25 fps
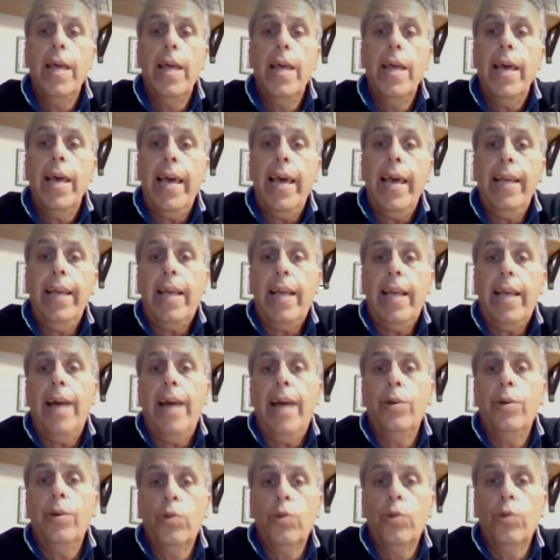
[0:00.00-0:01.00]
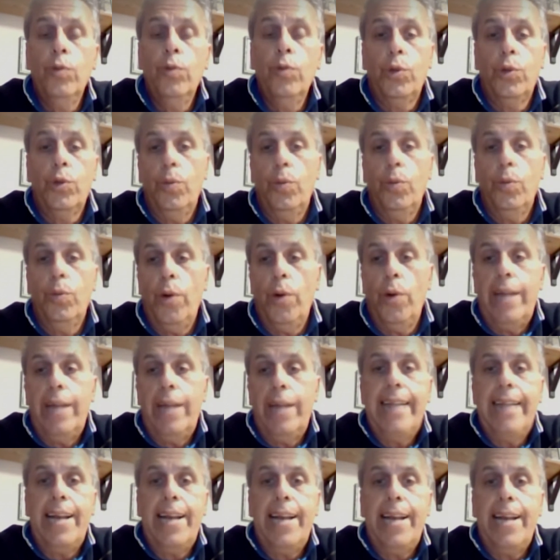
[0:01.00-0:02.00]
e hanno dovuto poi
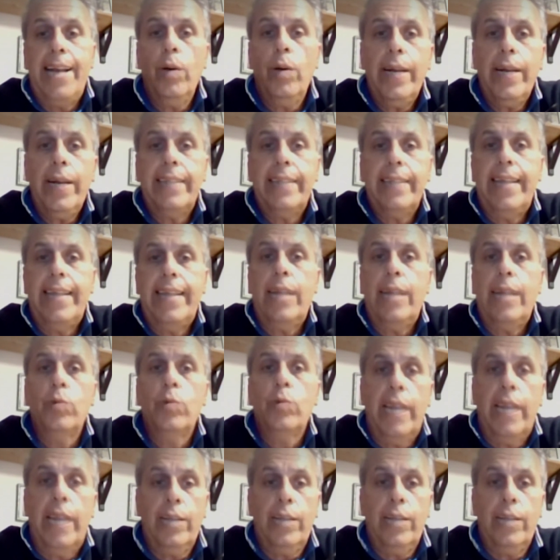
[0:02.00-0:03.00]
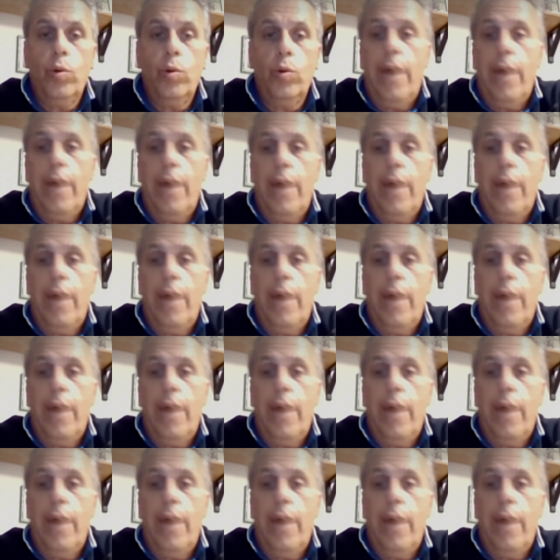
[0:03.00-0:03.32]
andare in quarantena tutta la squadra.